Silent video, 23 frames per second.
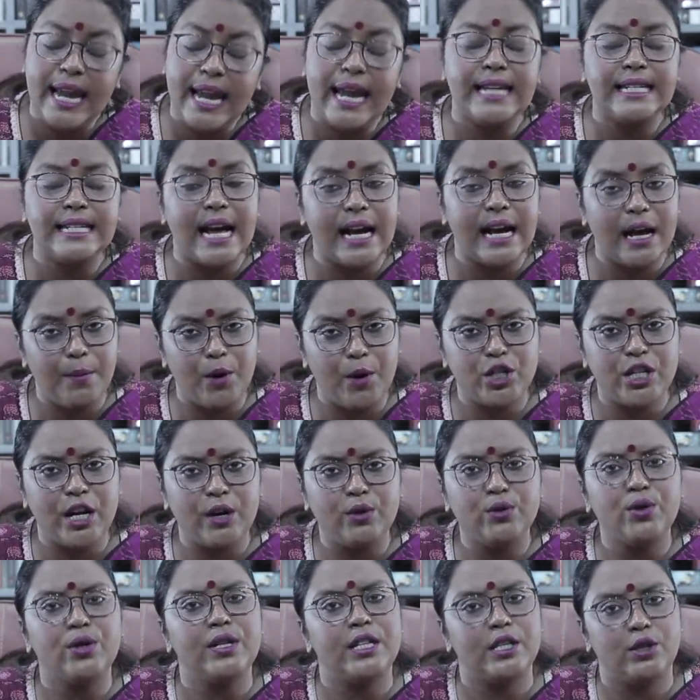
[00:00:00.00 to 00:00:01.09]
এই টাকা
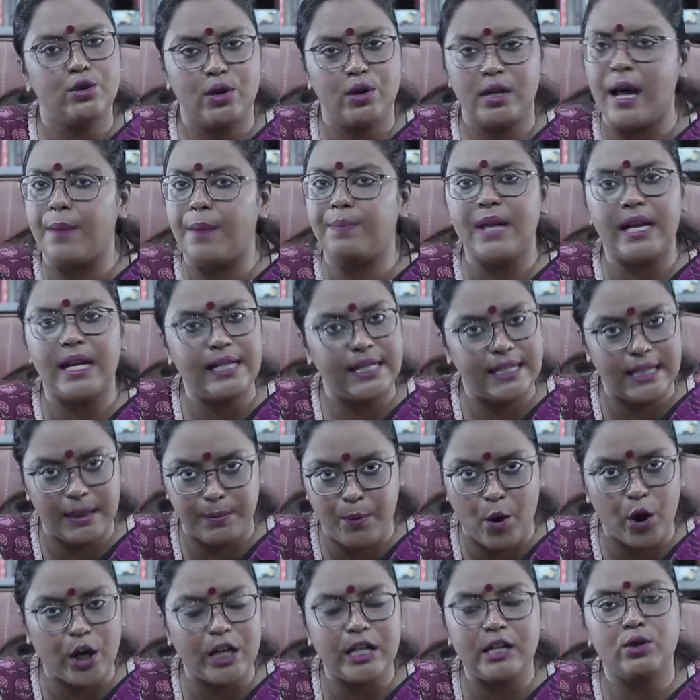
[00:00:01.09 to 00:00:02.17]
পয়সাগুলো নিশ্চয়ই আপনার নিজের
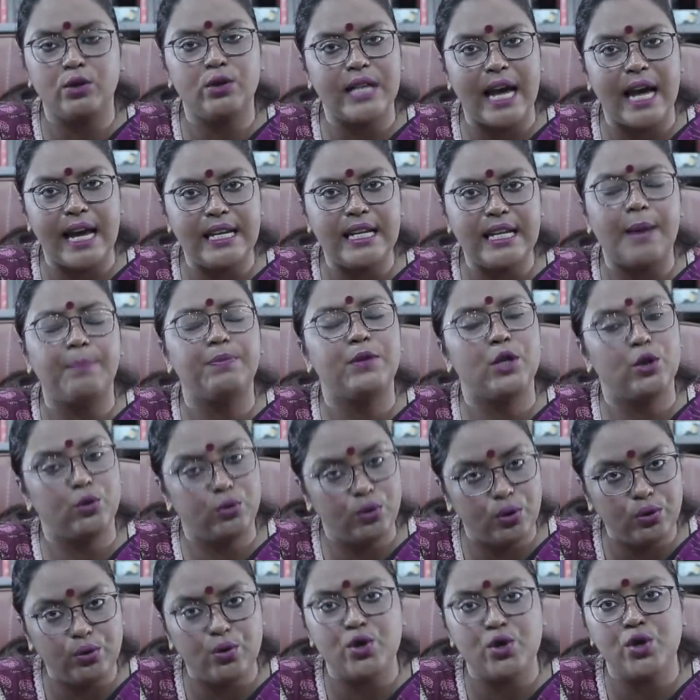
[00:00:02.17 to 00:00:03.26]
পকেটে তো যায়নি আপনি
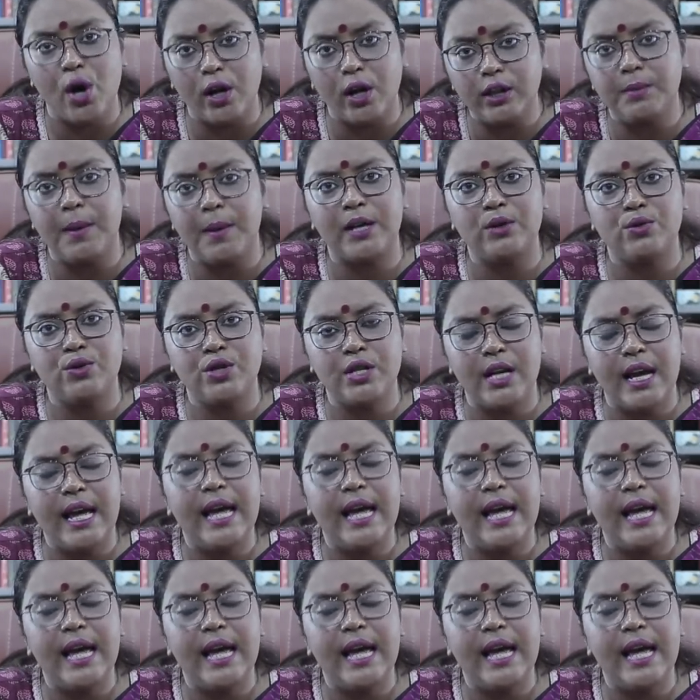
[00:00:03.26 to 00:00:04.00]
অত্যন্ত সৎ মানুষ